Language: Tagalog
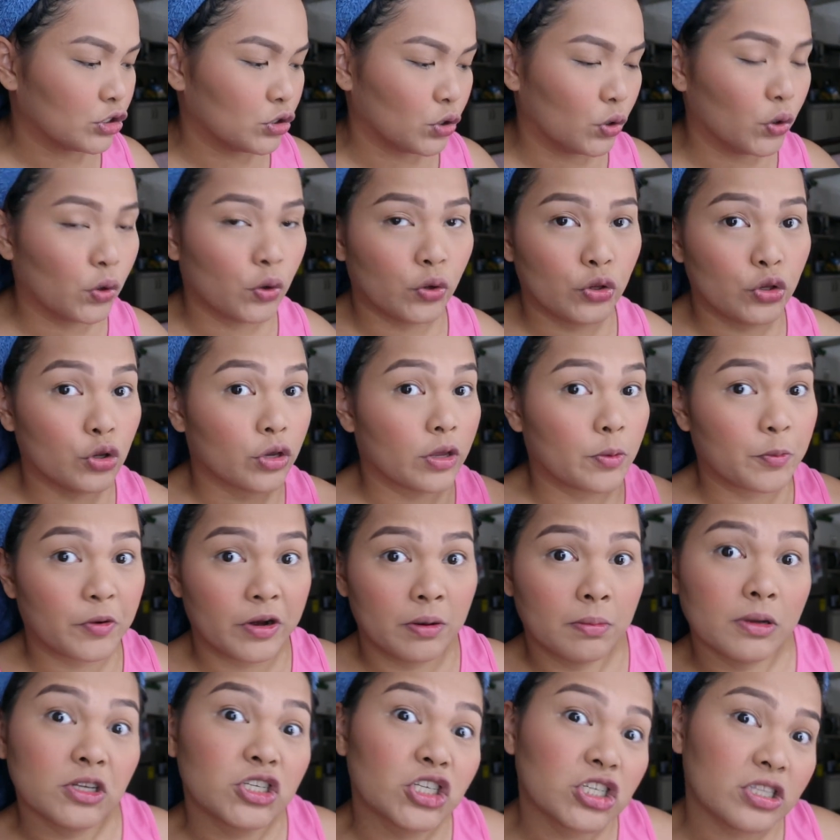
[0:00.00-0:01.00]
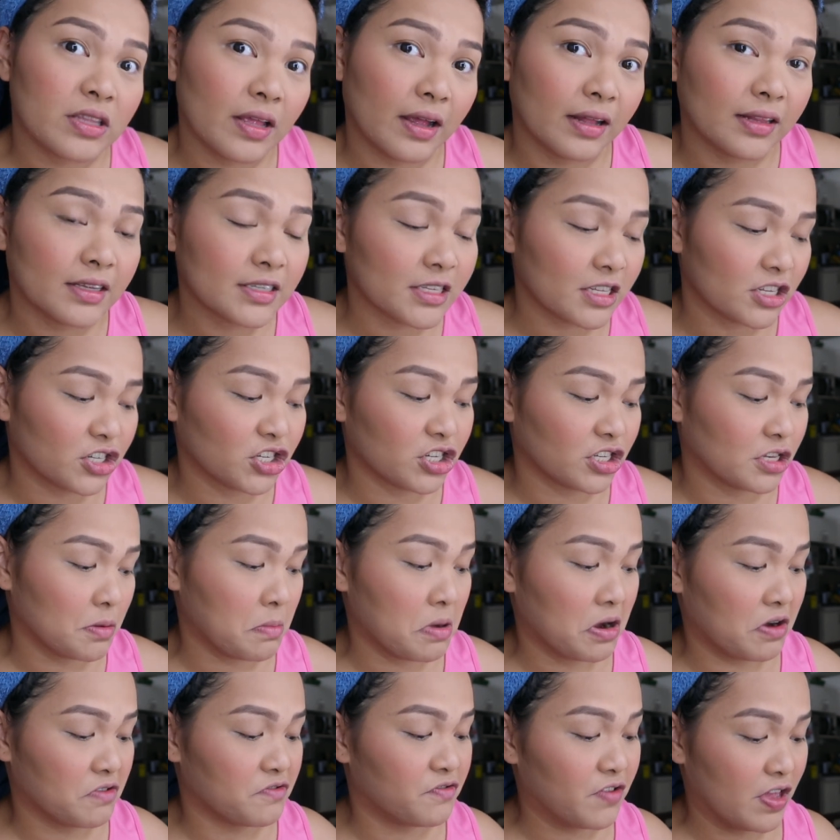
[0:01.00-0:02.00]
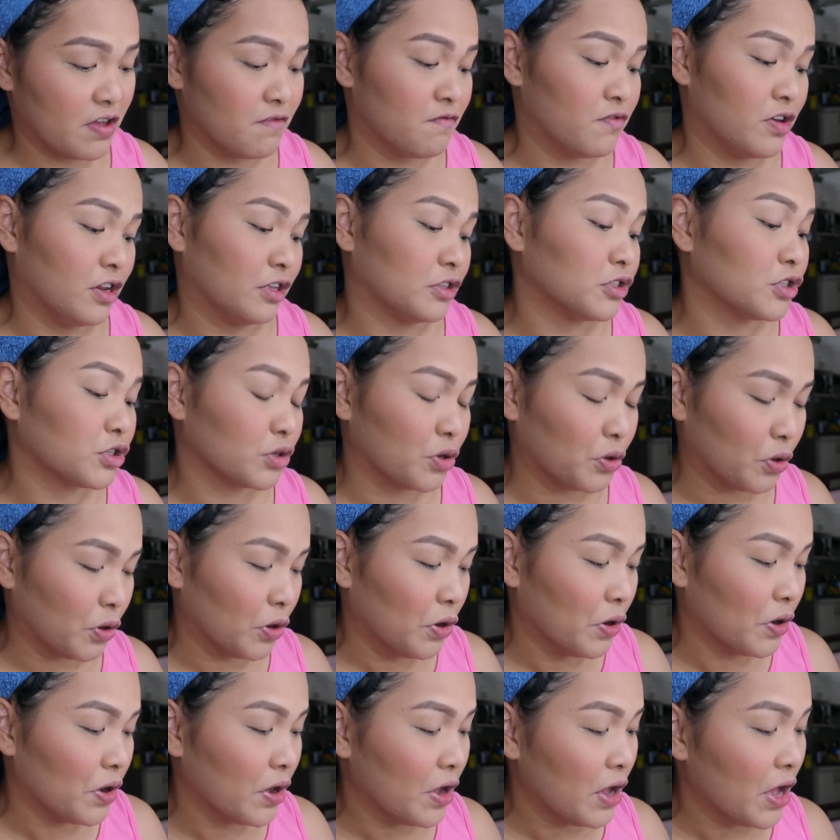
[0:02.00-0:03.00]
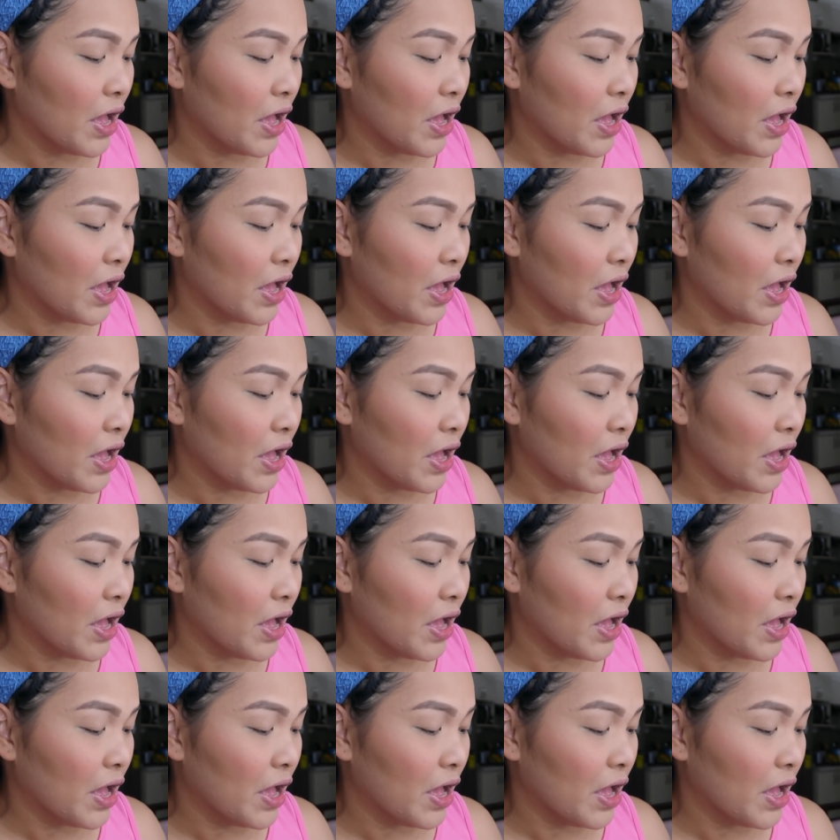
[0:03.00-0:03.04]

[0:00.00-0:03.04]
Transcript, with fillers: So, you can pretty much tell, isa na siya sa mga favorites ko.